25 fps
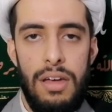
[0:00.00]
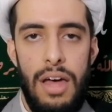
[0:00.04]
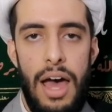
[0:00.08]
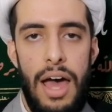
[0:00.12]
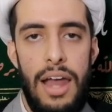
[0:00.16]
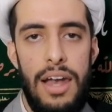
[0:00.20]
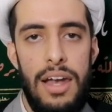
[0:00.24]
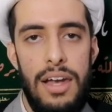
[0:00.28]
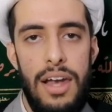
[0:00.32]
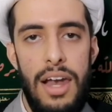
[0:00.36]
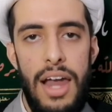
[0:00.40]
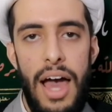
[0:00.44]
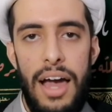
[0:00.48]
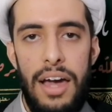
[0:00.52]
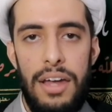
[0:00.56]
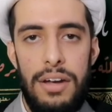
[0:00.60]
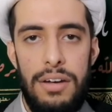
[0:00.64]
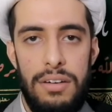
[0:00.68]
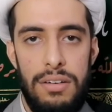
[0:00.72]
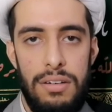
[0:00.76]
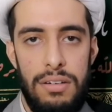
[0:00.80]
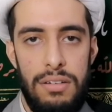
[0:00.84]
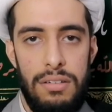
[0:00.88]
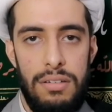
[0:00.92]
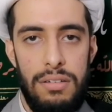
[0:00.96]

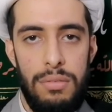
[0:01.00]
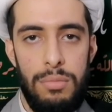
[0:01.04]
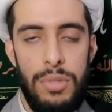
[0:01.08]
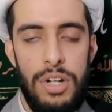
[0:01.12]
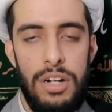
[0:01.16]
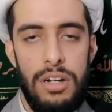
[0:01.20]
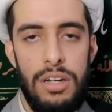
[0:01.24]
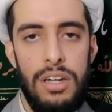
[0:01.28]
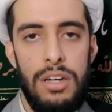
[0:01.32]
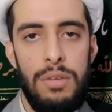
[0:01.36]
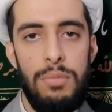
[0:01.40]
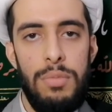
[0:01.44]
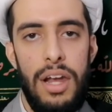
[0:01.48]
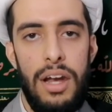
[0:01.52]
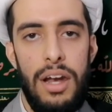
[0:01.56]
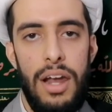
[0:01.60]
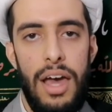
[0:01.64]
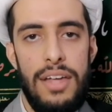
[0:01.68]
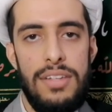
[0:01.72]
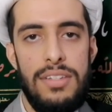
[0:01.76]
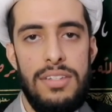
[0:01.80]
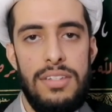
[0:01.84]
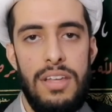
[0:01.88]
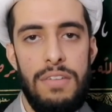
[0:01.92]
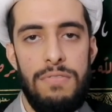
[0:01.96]
اللعن من قبل
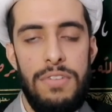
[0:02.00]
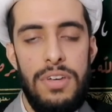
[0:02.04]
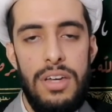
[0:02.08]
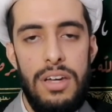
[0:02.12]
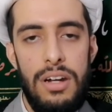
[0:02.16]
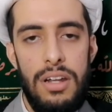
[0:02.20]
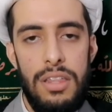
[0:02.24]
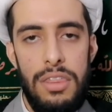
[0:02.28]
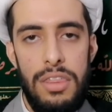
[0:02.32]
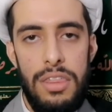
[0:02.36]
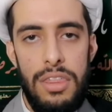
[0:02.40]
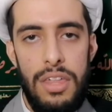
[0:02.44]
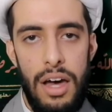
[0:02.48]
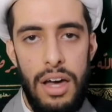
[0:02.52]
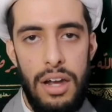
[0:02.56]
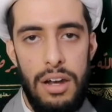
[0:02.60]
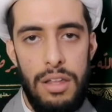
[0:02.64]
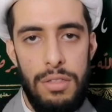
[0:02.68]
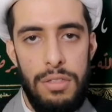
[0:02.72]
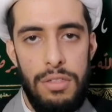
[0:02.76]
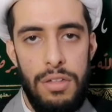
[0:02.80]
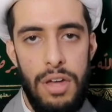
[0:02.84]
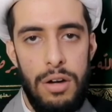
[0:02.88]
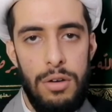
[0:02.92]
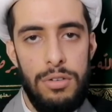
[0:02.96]
السفير
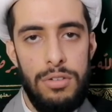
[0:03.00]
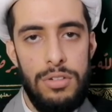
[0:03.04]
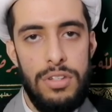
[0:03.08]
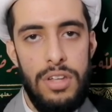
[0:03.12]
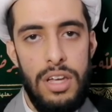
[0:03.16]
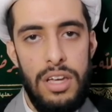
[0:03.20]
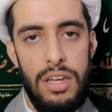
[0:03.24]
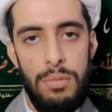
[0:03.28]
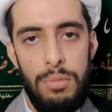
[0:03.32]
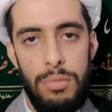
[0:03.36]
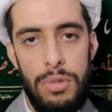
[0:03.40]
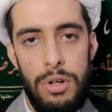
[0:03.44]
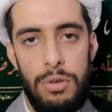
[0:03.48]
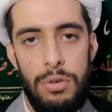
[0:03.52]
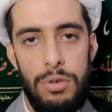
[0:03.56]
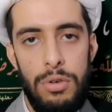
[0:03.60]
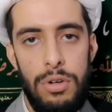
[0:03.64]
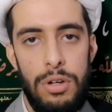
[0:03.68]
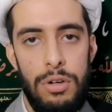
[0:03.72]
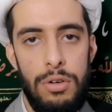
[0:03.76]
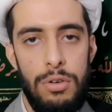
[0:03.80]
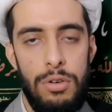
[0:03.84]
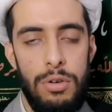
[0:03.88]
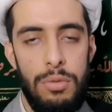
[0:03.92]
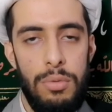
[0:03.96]
الثالث الحسين بن
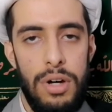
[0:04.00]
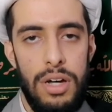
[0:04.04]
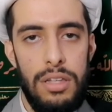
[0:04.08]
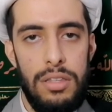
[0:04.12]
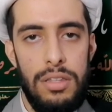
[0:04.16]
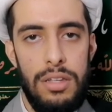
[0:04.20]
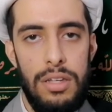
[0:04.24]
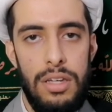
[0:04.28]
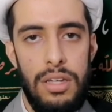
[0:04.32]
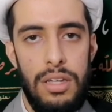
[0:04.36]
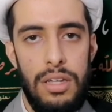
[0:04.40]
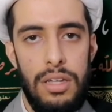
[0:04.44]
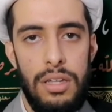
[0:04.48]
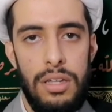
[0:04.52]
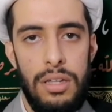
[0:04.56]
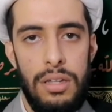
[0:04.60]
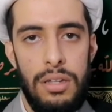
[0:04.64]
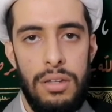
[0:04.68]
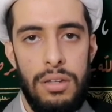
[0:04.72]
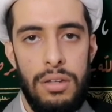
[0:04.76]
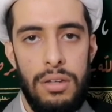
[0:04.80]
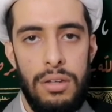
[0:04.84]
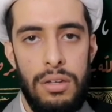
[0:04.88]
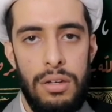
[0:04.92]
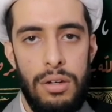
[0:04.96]
روح النوبختي
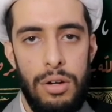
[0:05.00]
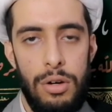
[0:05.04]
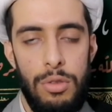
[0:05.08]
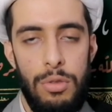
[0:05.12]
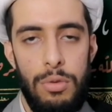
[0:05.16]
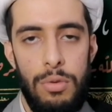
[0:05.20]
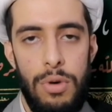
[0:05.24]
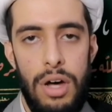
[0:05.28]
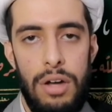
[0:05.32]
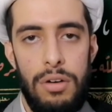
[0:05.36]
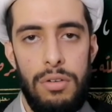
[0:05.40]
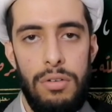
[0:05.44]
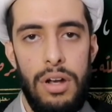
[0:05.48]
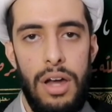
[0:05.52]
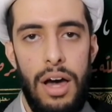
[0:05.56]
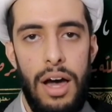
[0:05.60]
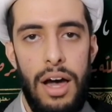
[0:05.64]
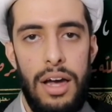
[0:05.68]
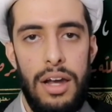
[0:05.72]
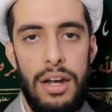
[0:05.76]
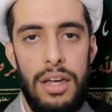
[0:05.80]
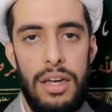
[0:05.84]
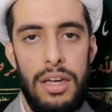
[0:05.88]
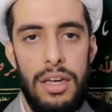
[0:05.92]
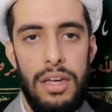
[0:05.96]
رضوان الله
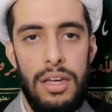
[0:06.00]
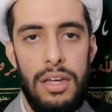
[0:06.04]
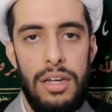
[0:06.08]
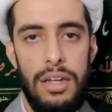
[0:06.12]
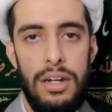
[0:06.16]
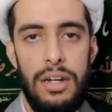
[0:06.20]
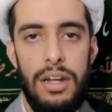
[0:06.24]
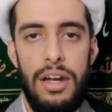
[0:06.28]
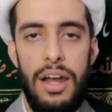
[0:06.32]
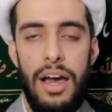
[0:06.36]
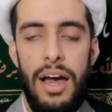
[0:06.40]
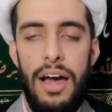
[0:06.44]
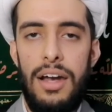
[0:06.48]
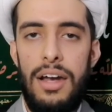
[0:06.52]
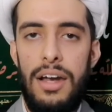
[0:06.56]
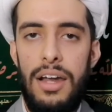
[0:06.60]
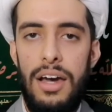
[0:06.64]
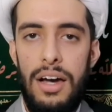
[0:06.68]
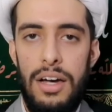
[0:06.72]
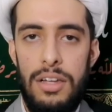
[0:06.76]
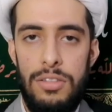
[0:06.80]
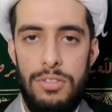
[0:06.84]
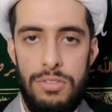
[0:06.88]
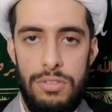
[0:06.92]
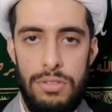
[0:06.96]
عليه
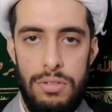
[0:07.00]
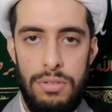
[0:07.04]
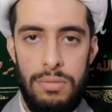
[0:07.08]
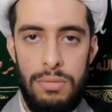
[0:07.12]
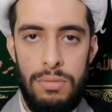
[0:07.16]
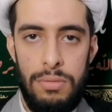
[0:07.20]
للحلاج